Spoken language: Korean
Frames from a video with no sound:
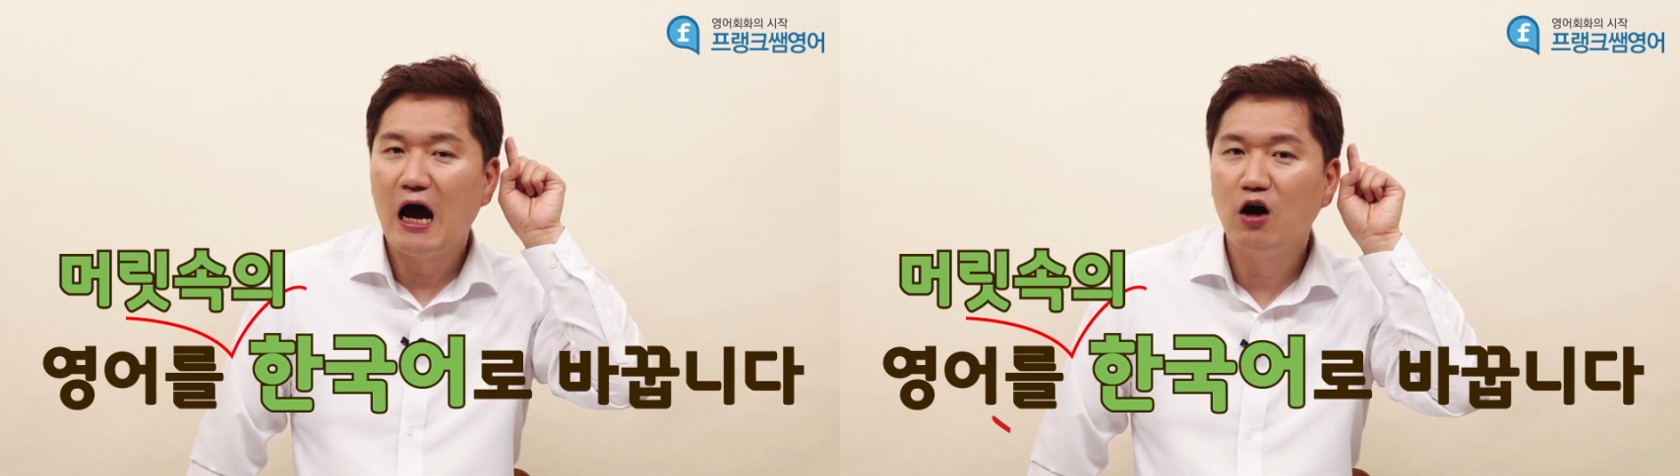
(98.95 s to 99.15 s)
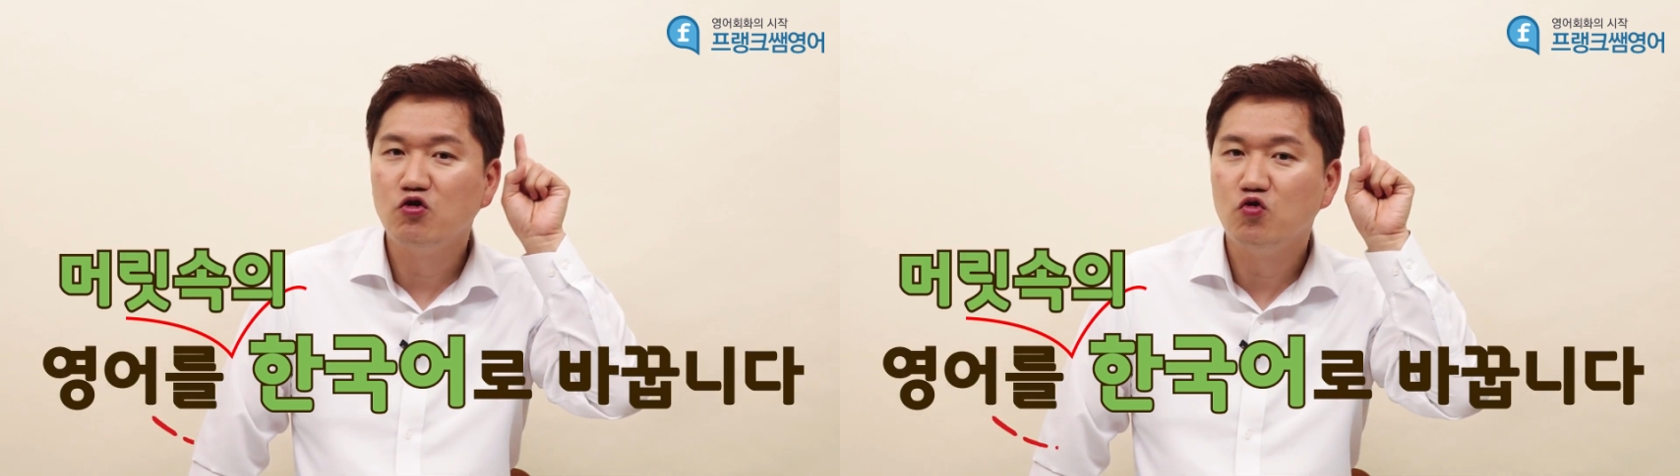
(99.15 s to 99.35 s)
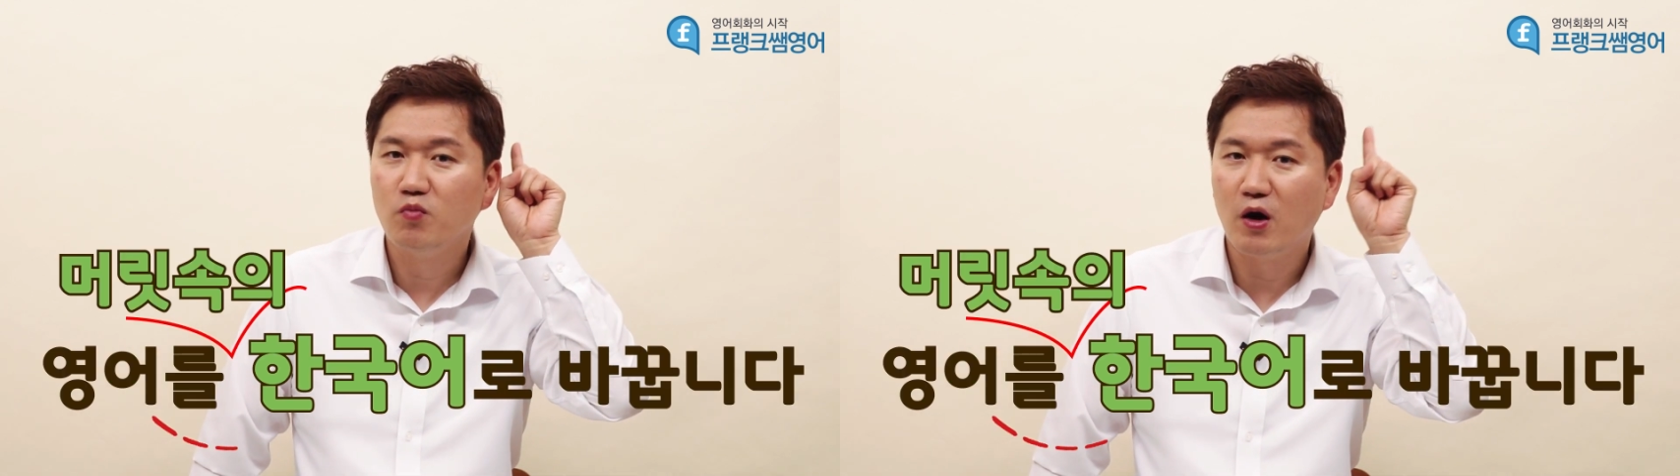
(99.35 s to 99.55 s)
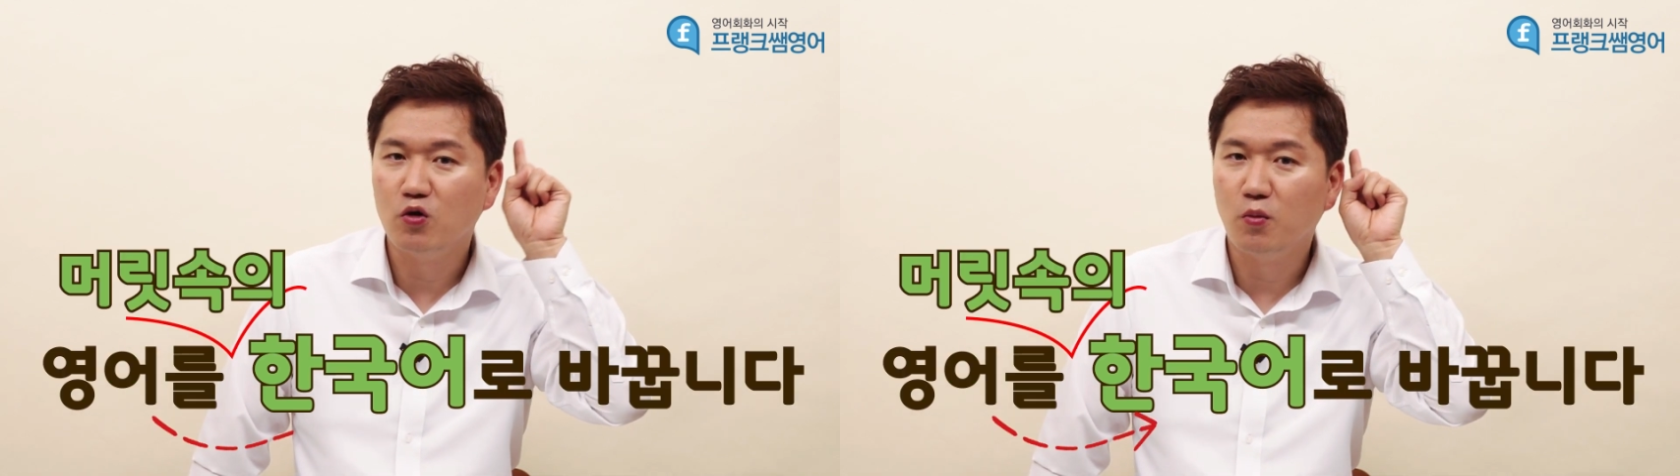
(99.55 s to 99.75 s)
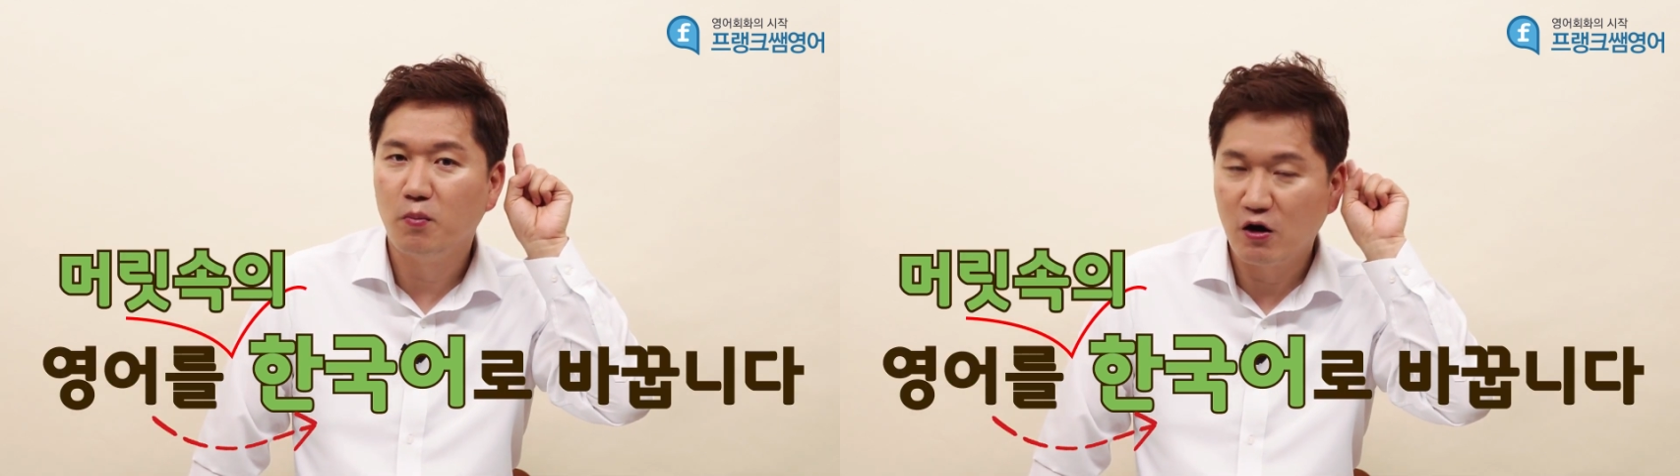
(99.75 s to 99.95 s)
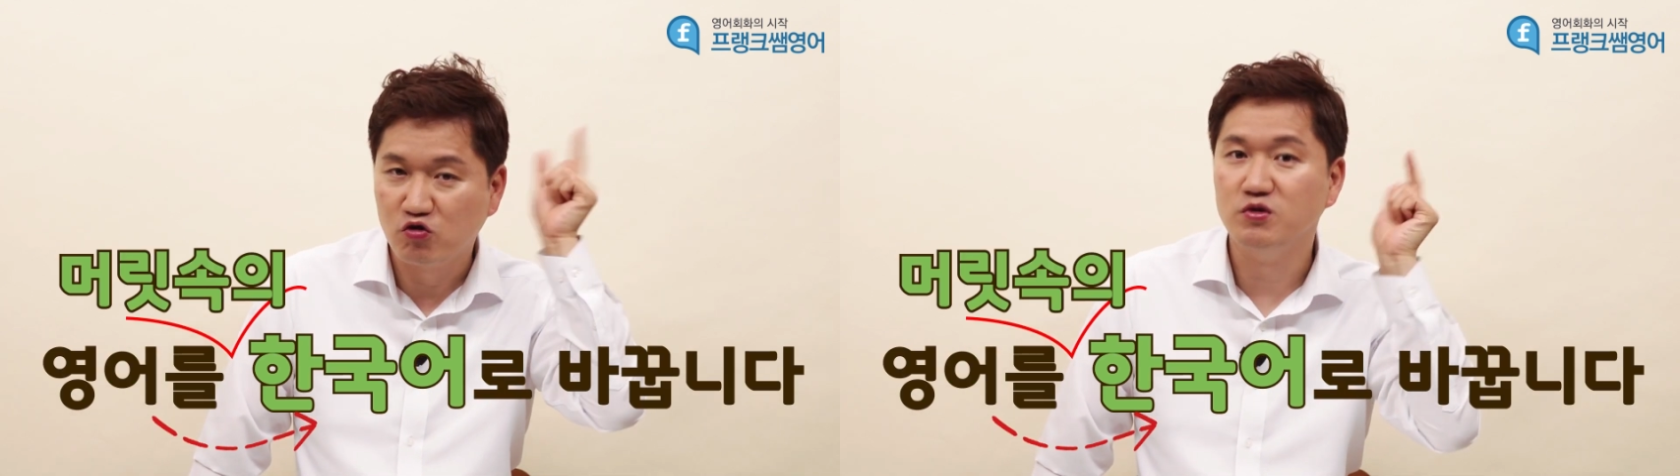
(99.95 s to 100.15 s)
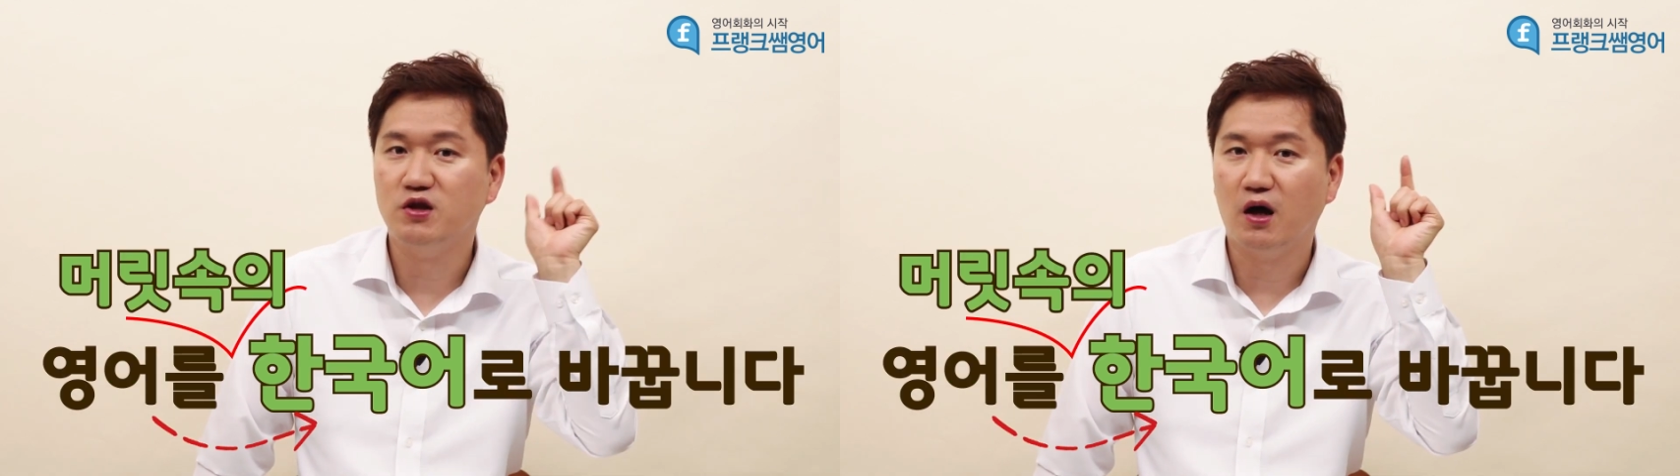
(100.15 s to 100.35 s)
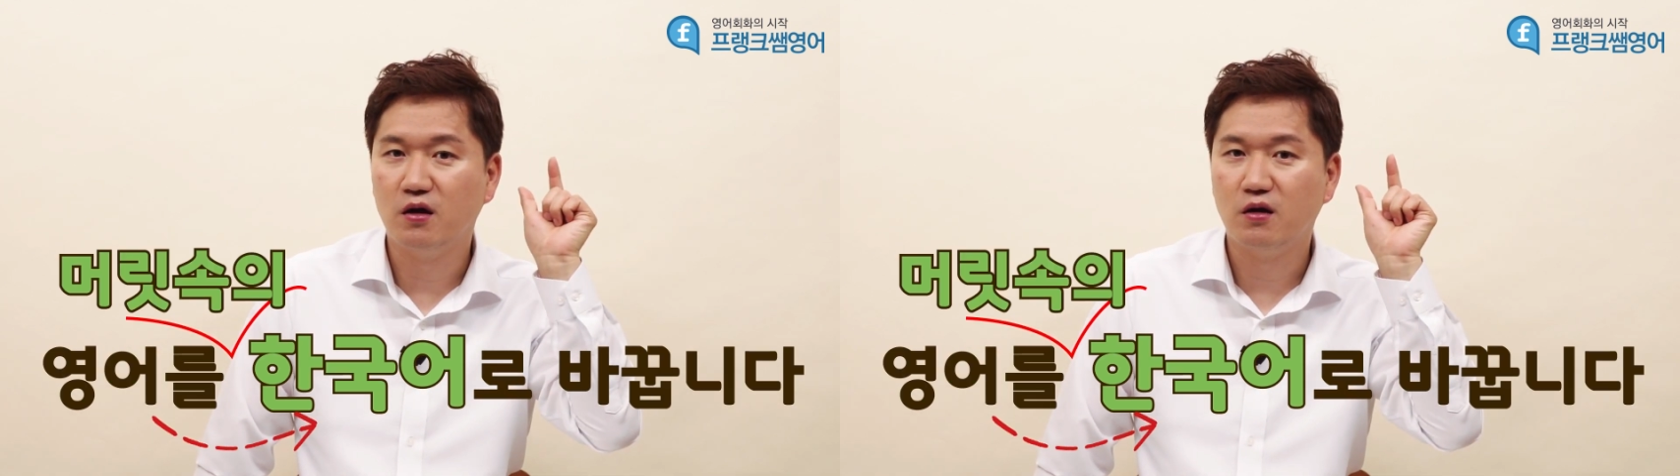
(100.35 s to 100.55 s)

한국말로 바꿉니다.